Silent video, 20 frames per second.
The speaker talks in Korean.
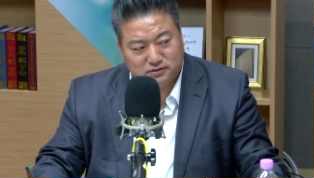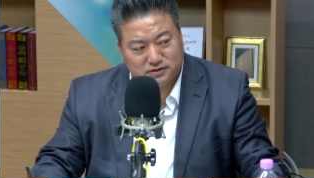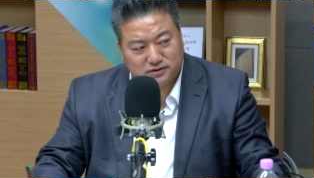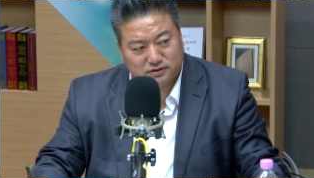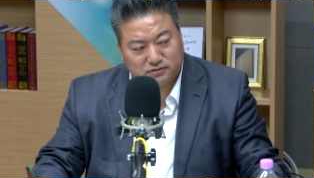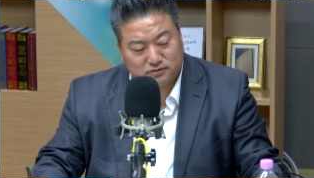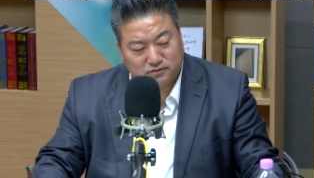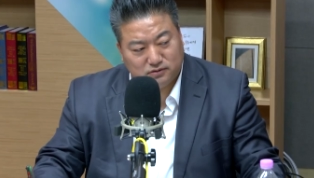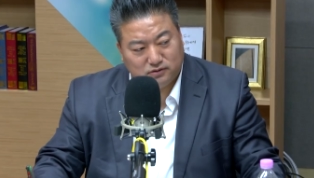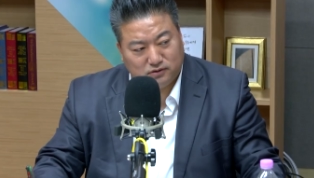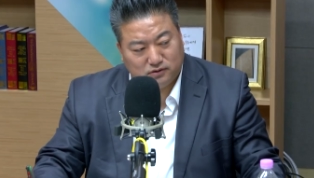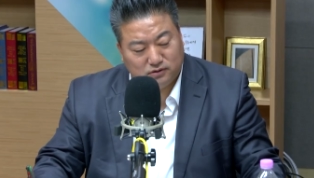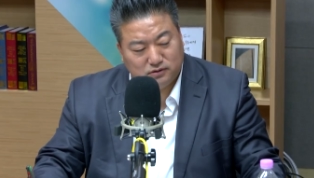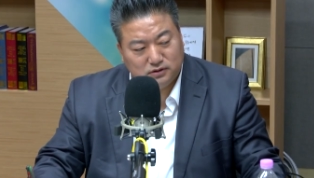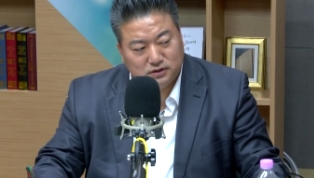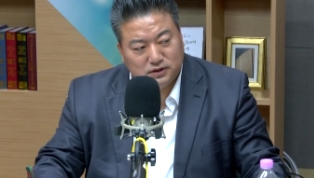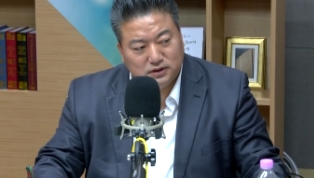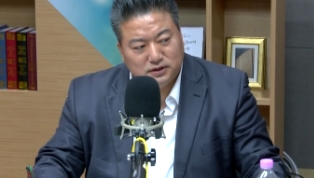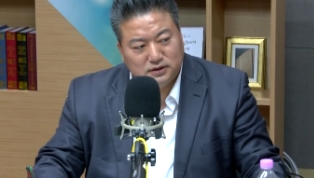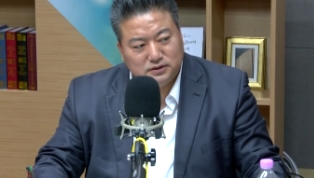있었고
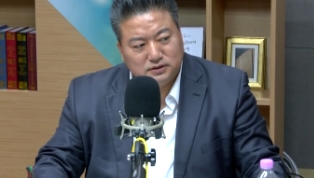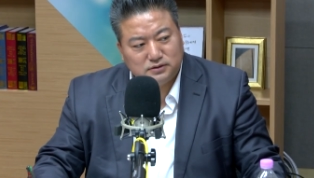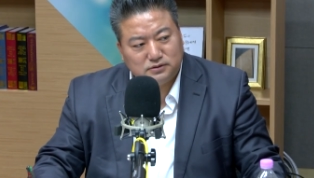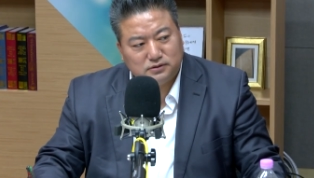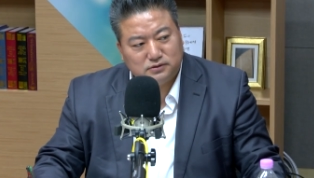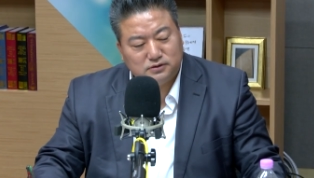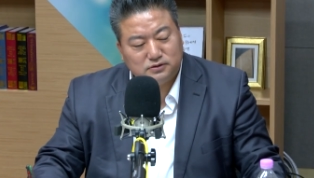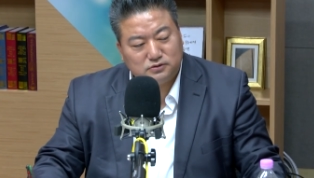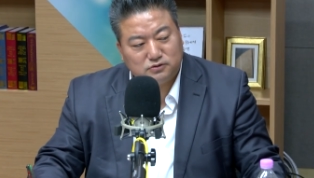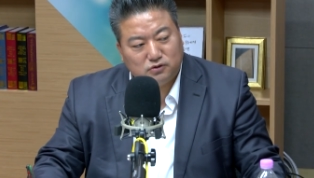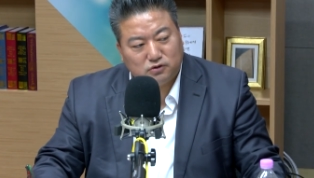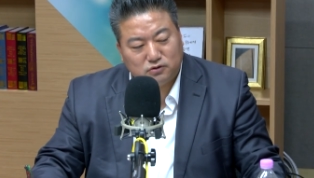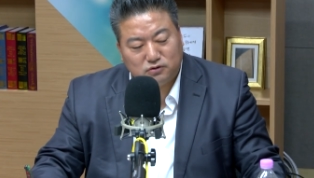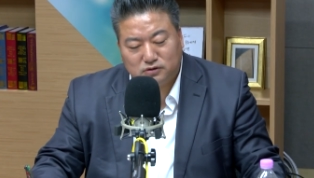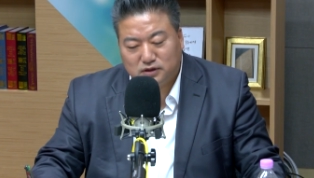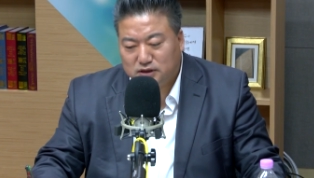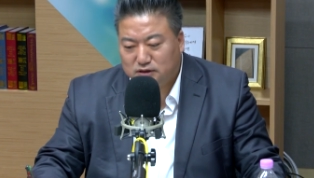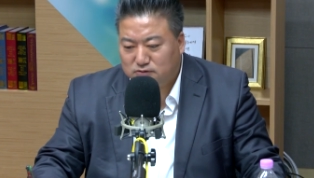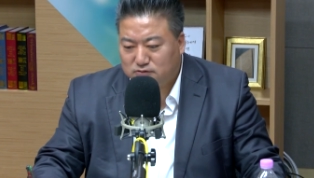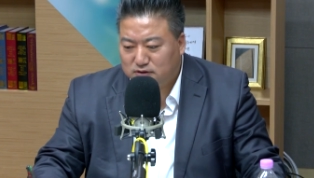음. 또는
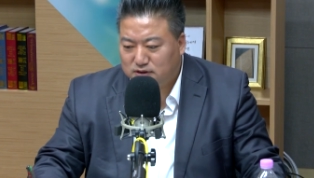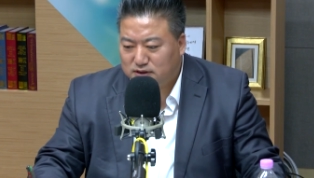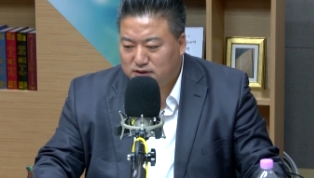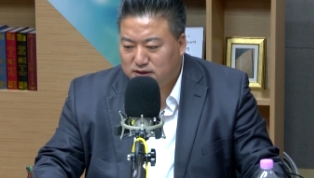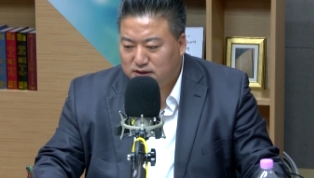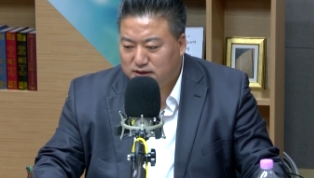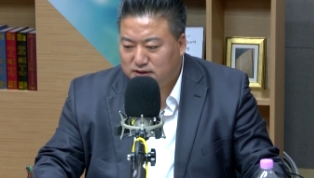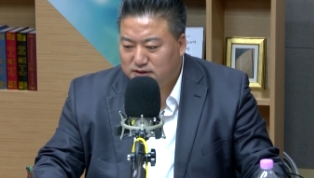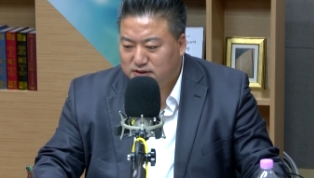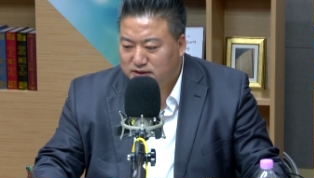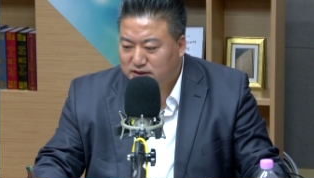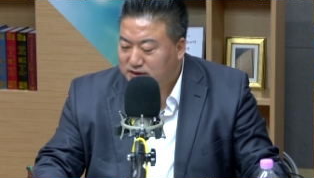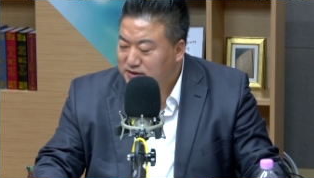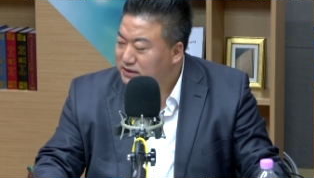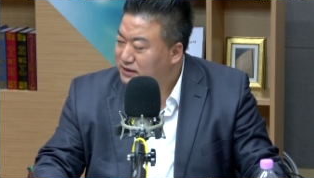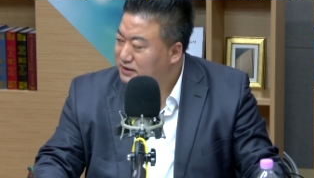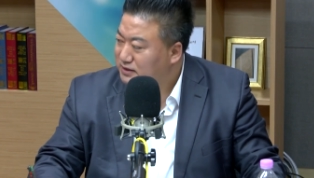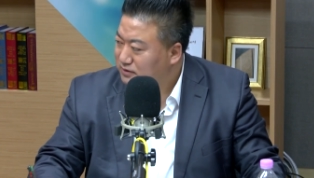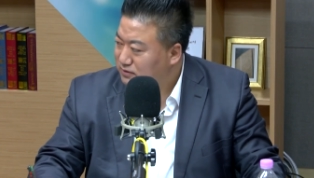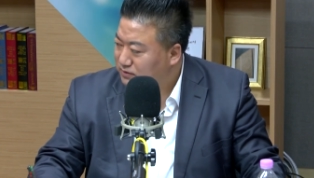코로나십구에 대한
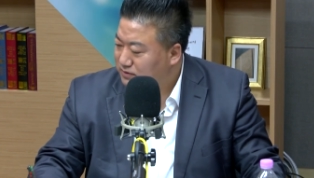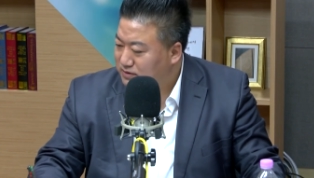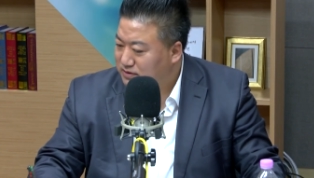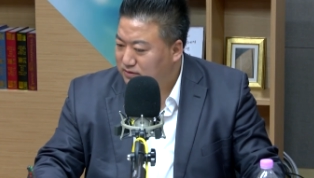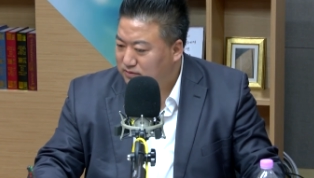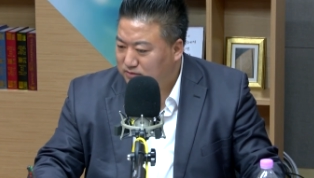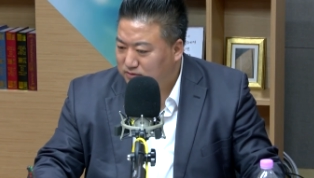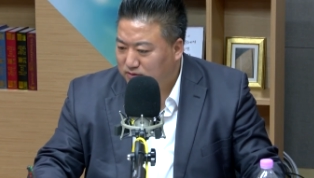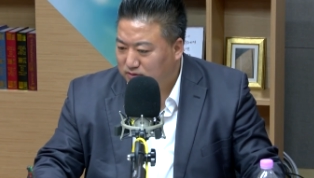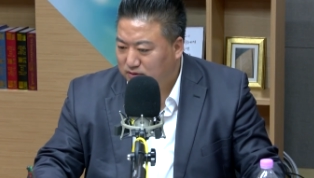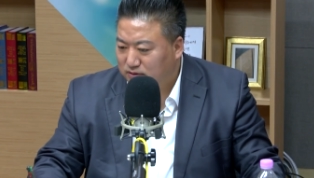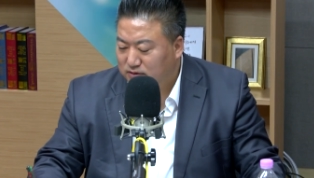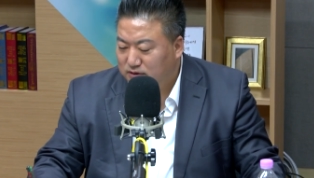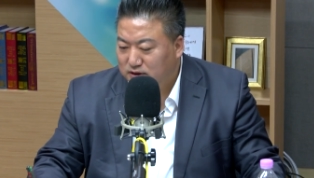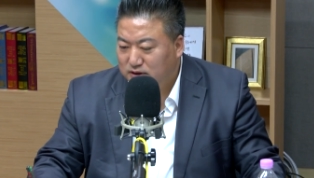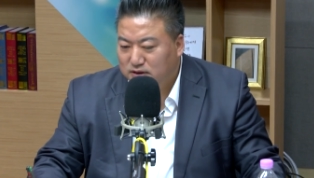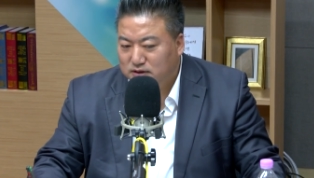격리설도 있었고